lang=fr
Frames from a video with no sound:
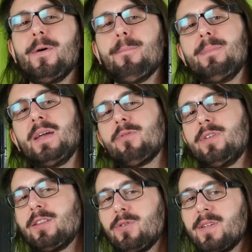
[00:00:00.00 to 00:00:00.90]
mais on
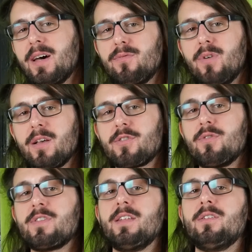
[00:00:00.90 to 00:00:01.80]
attendra de voir ce
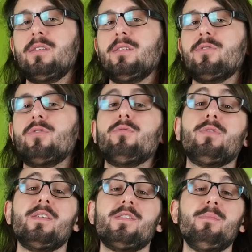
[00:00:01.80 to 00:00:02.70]
que ça donne de
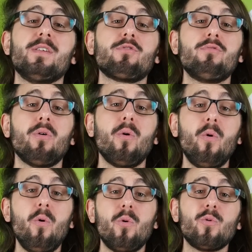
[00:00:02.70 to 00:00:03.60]
l'utiliser bien sûr
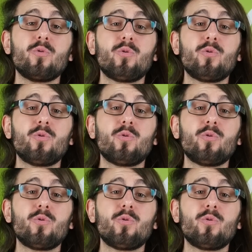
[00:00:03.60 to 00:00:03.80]
au